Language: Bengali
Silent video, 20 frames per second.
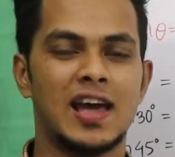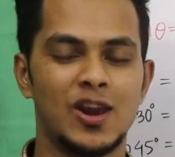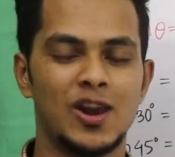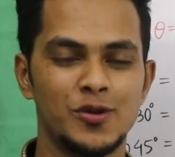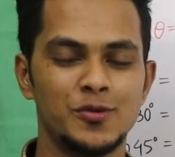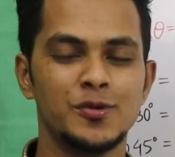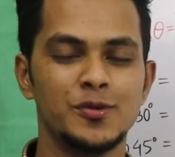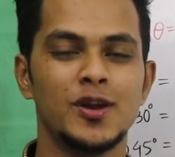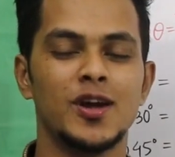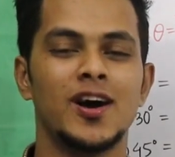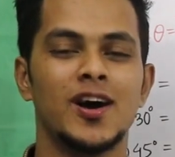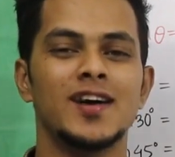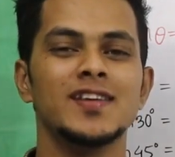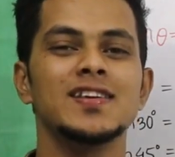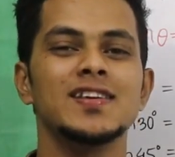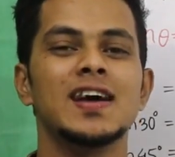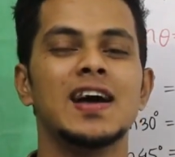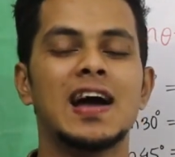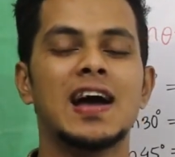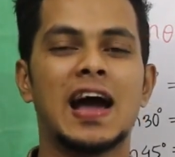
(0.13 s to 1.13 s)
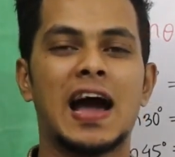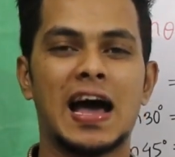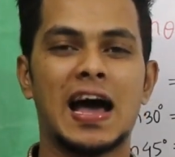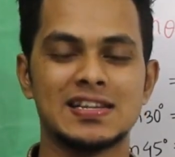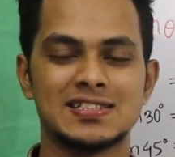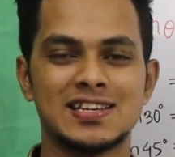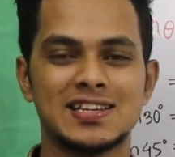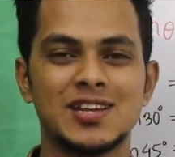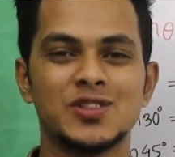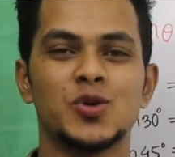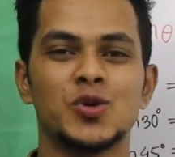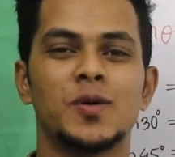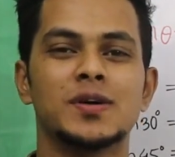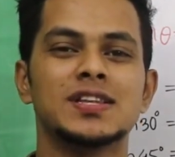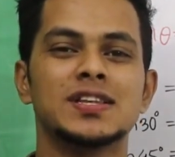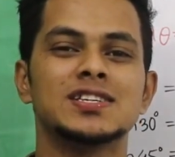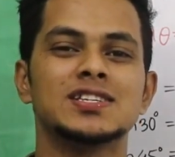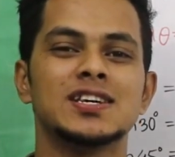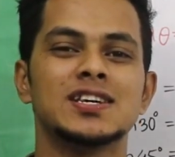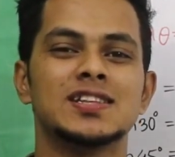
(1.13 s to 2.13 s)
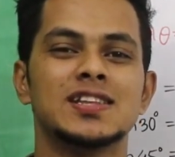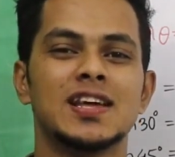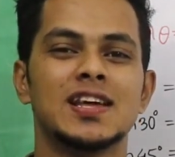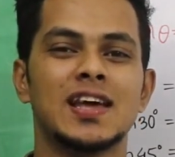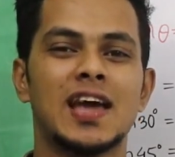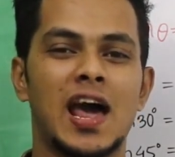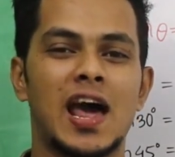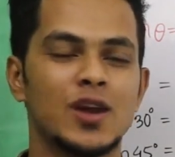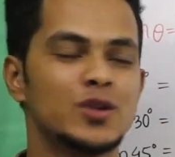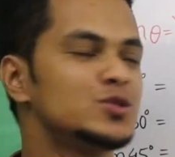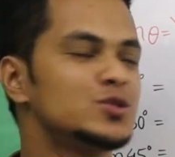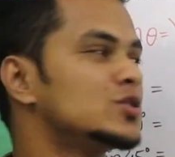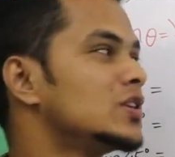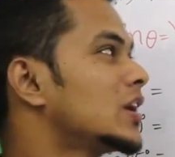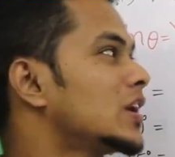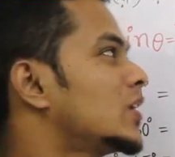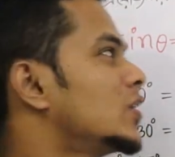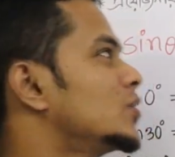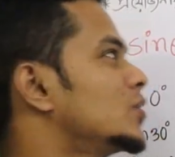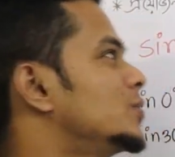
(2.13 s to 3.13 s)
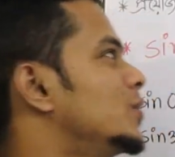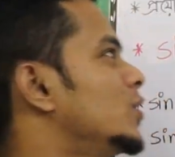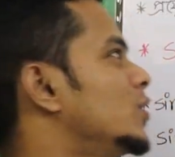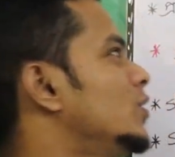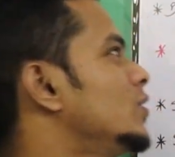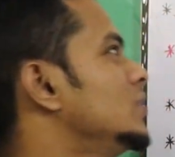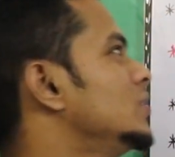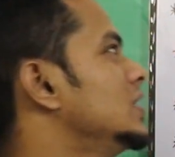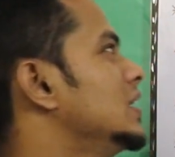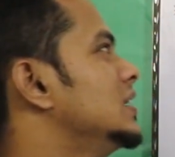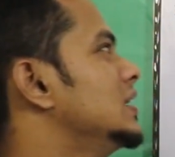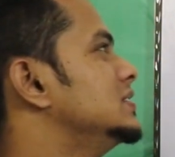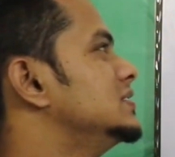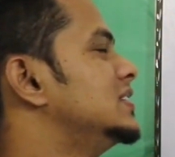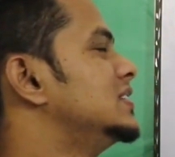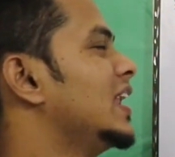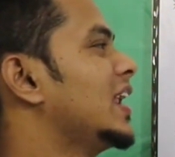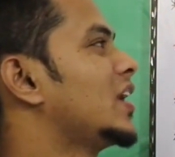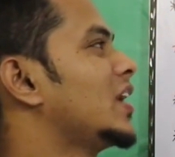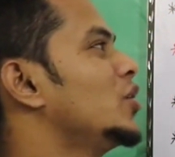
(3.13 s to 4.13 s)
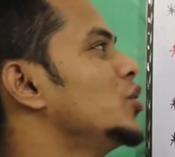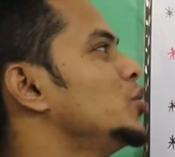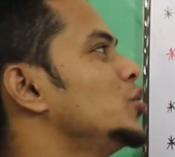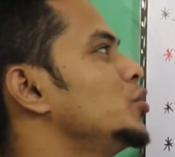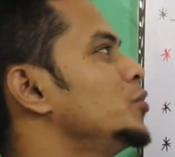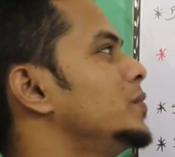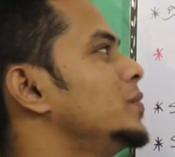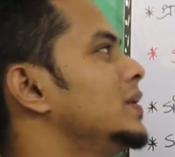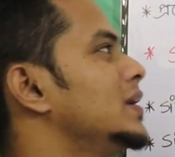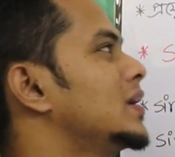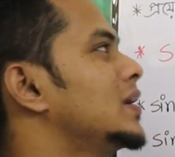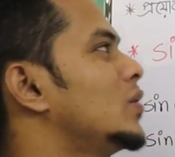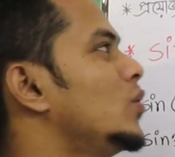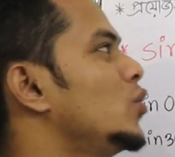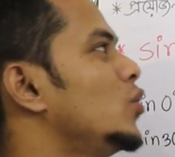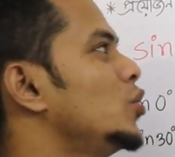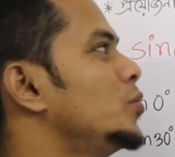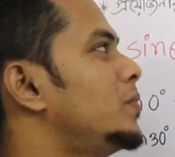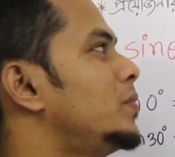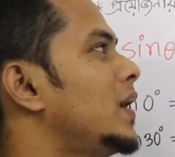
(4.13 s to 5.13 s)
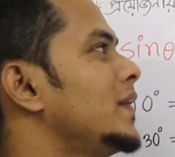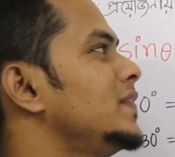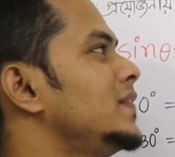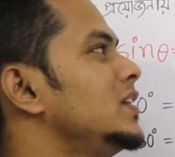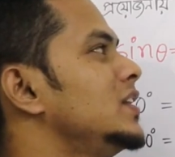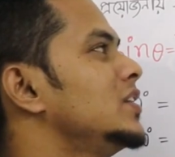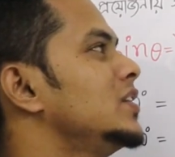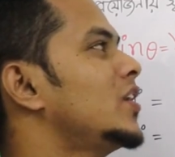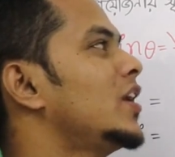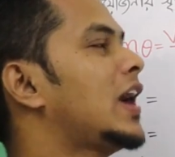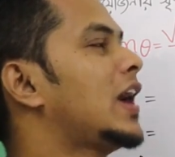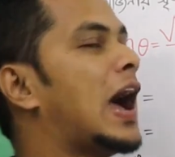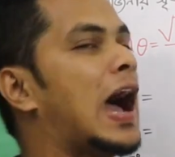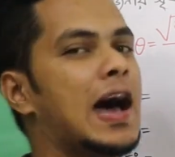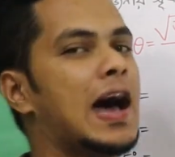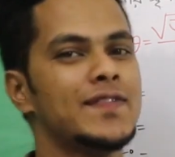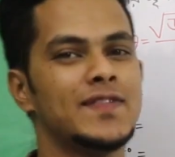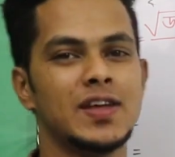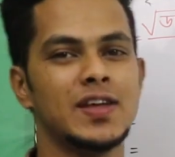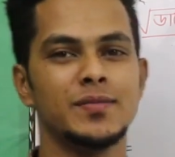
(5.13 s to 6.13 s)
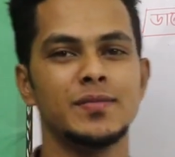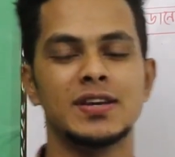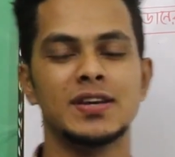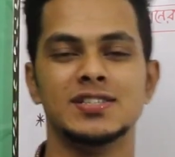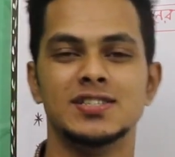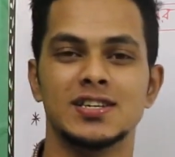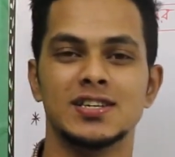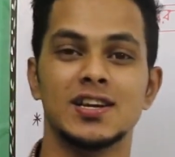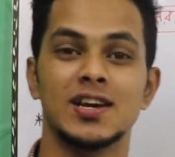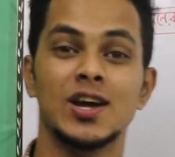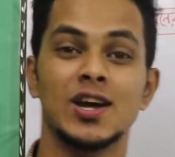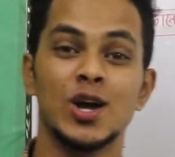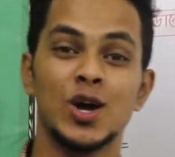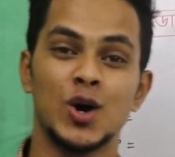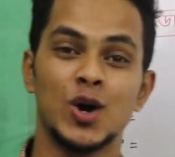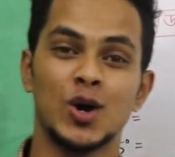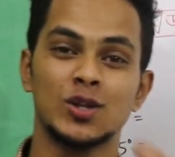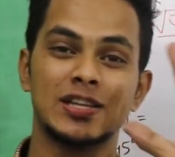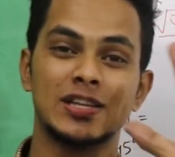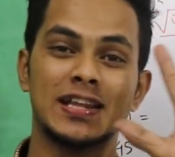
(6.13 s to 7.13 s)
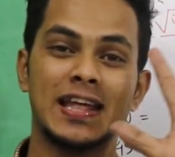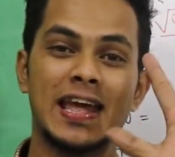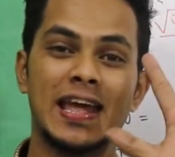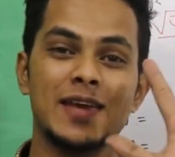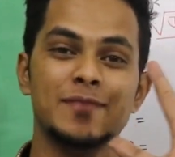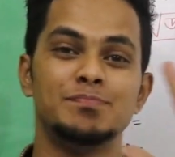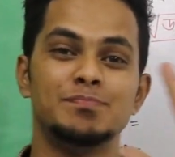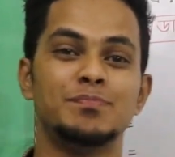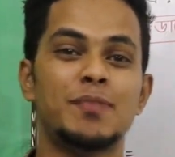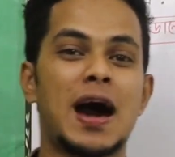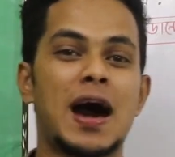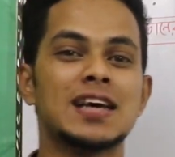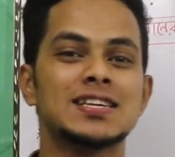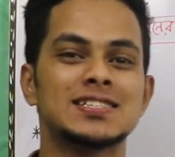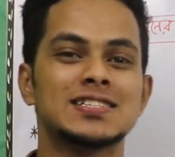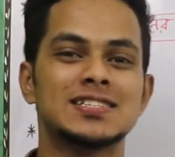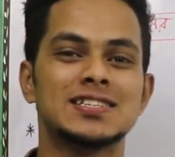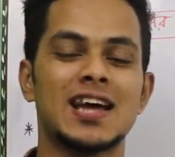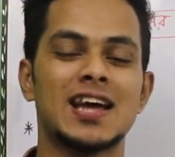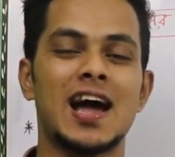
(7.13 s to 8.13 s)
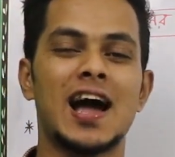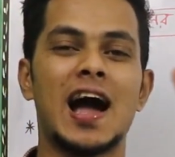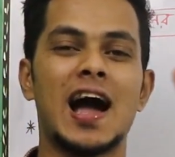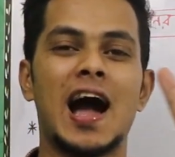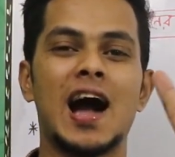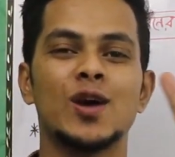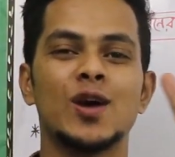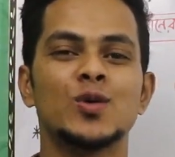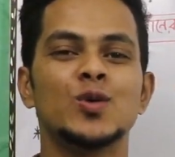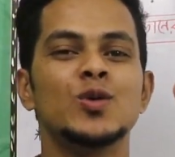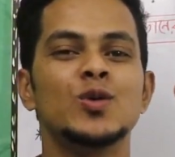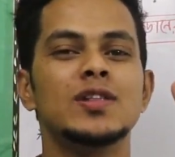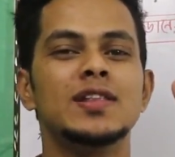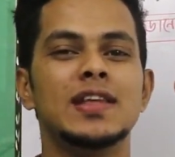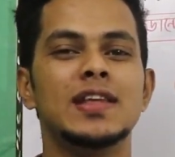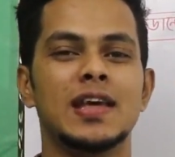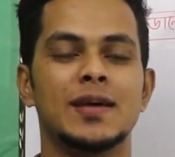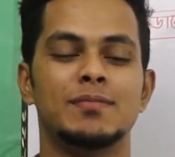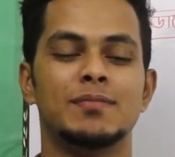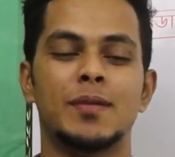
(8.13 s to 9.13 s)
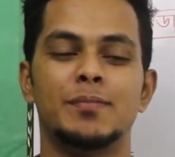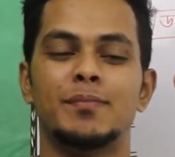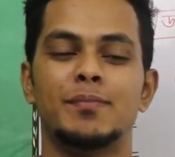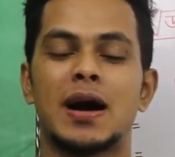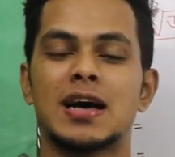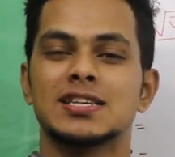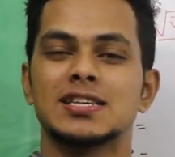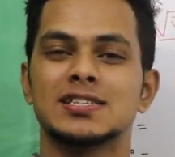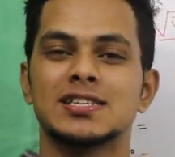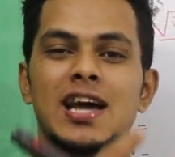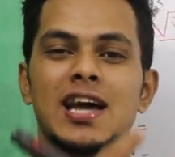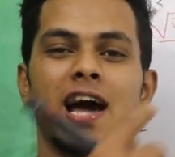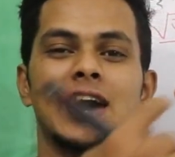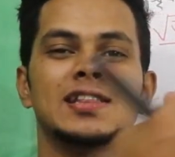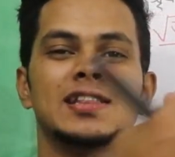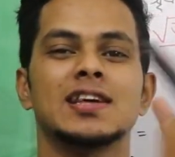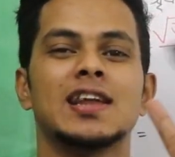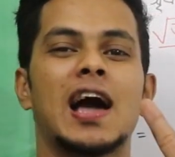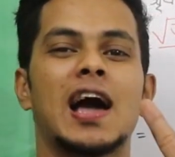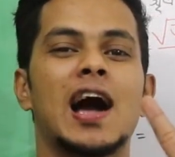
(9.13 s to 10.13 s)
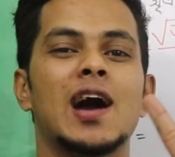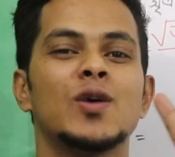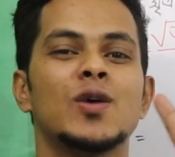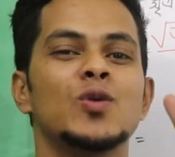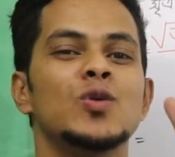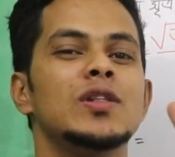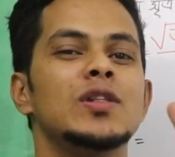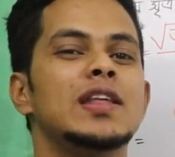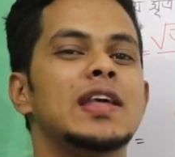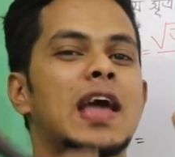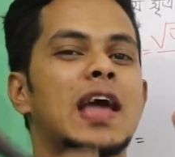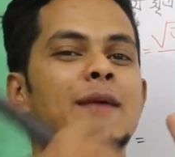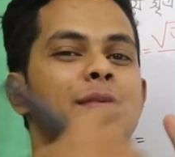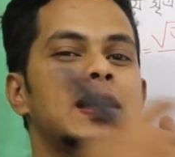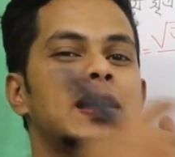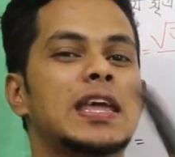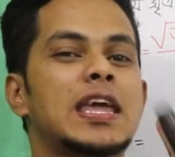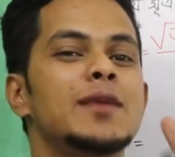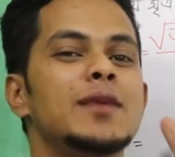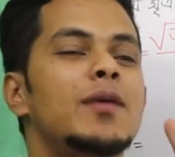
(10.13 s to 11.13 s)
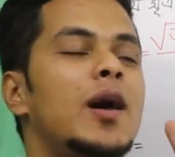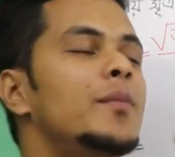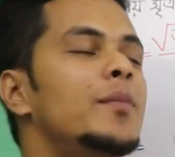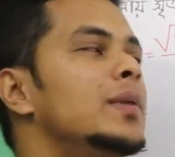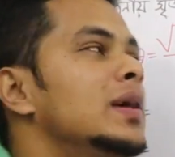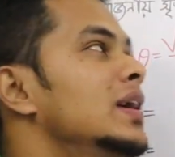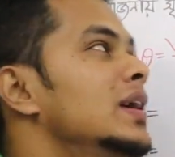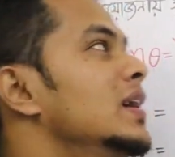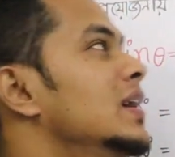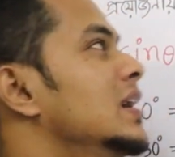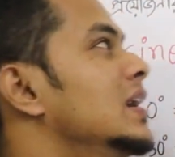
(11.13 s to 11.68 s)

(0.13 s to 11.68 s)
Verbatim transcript: হ্যালো বিয়ান আজকে তোমাদের সাথে আলোচনা করব ত্রিকোণমিতিক অনুপাত নির্ণয় হাতের ম্যাজিক অর্থাৎ এই পাঁচটা আঙ্গুল দিয়ে বা পাঁচটা হাতের আঙ্গুল দিয়ে আমরা কিভাবে